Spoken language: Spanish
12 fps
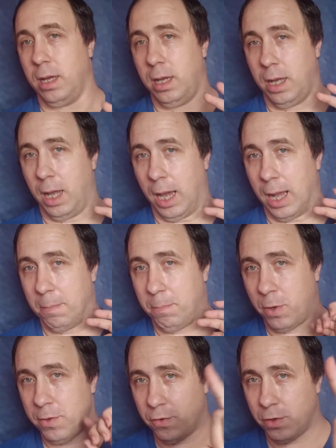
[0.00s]
Y el
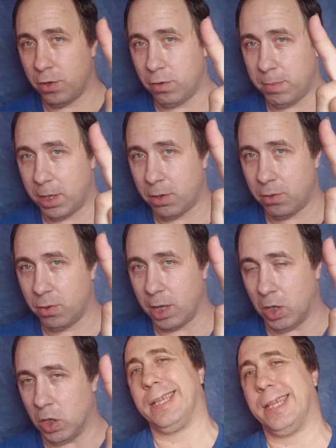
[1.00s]
puesto número
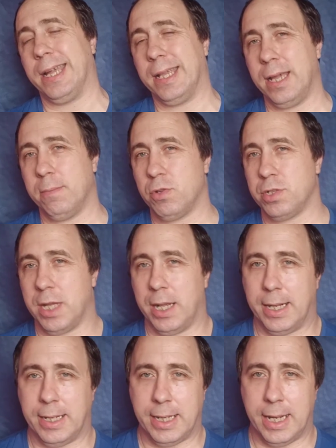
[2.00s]
uno tenemos el